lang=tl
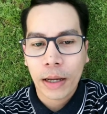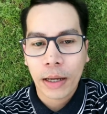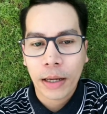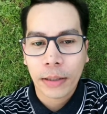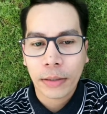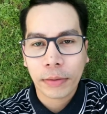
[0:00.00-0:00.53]

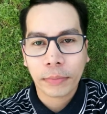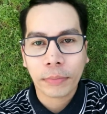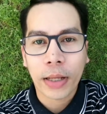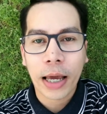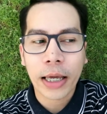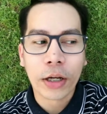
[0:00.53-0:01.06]
Ayan.
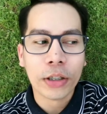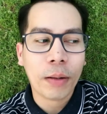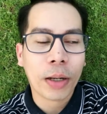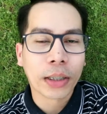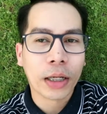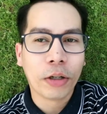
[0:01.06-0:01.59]
Ay, ikaw na
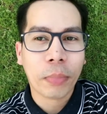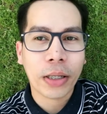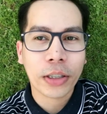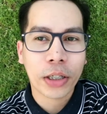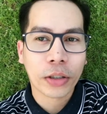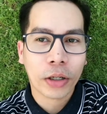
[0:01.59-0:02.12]
lang magtanong,
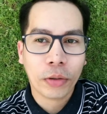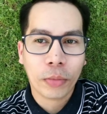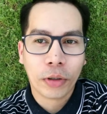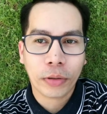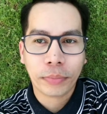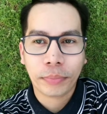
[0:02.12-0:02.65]
Benji. Anong tanong
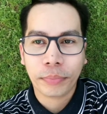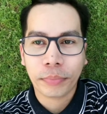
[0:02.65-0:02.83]
mo?